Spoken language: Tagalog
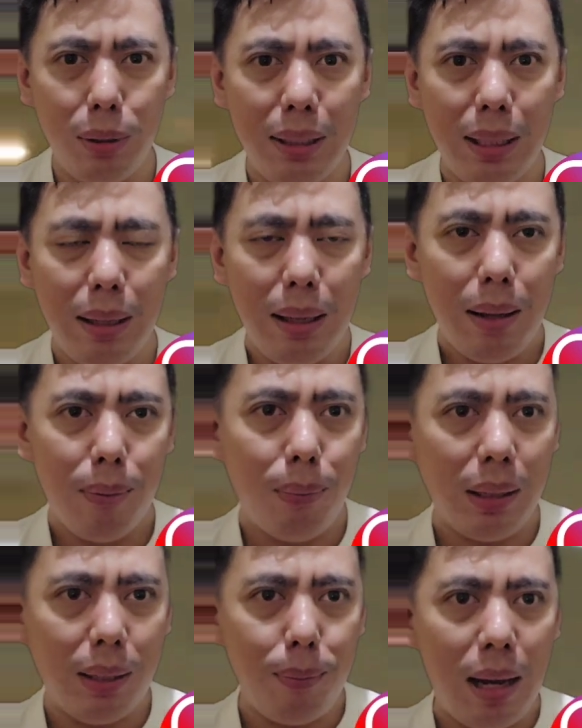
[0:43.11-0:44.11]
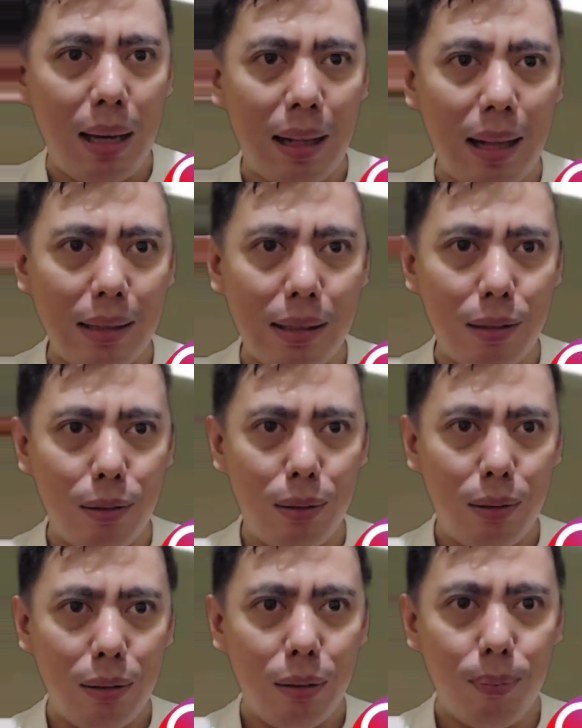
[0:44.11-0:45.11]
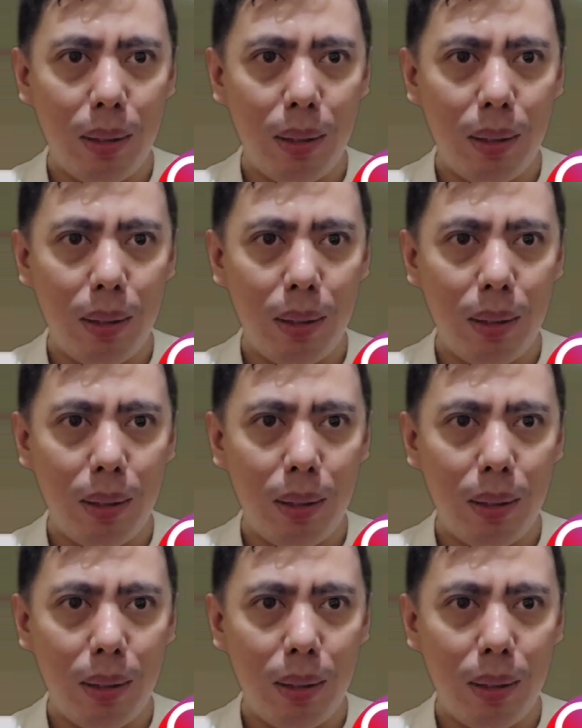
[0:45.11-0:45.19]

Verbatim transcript: kundi pati mga rats, no?